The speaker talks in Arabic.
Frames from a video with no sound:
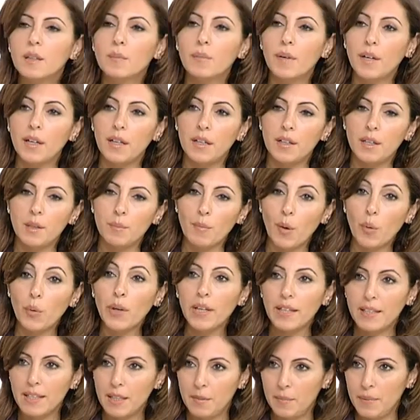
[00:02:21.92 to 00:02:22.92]

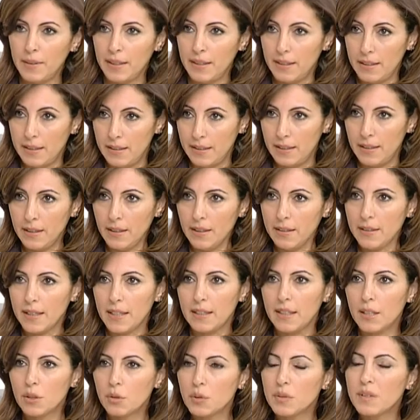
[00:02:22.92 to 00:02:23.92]
الموائل البيئية
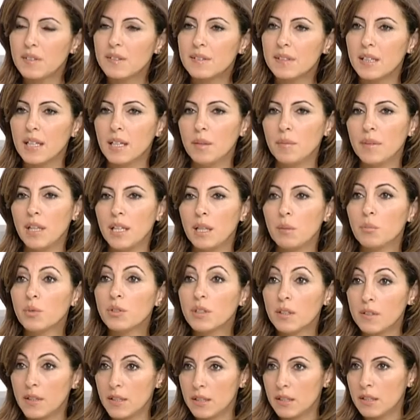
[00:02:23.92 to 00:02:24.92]
يعني الإيكو سيستم يلي
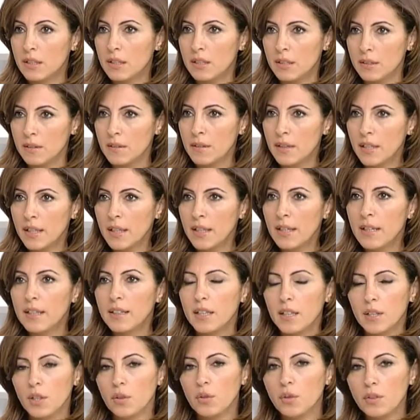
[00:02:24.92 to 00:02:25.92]
متضررين
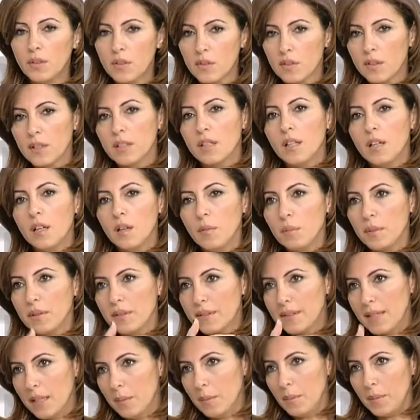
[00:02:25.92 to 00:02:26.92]
يعني هون صرنا
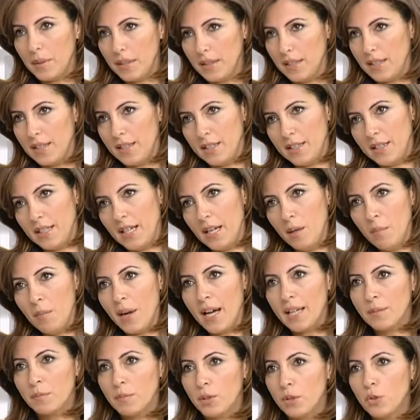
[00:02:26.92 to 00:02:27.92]
بستيب آه،
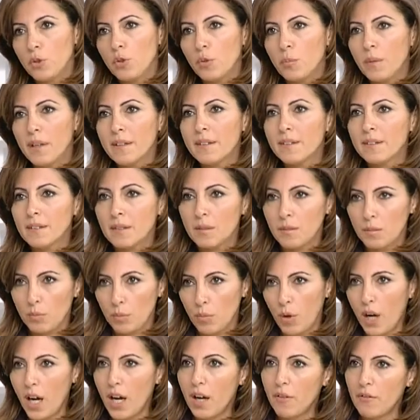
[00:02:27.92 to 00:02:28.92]
أبعد من أنه بس
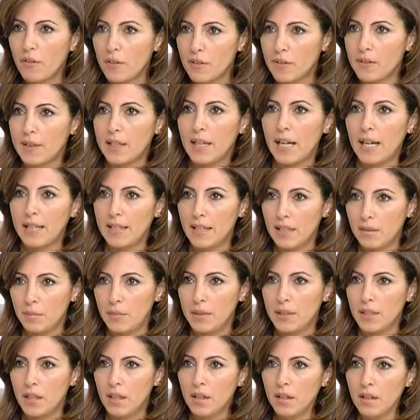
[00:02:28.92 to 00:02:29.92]
محافظة على
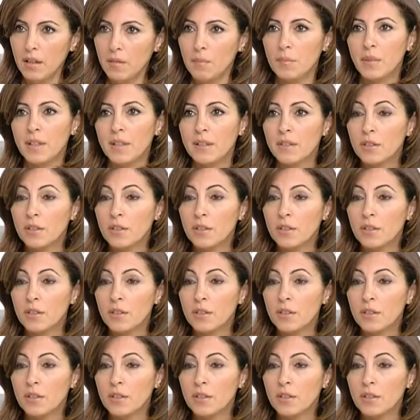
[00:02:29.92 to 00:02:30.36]
البيئة بدنا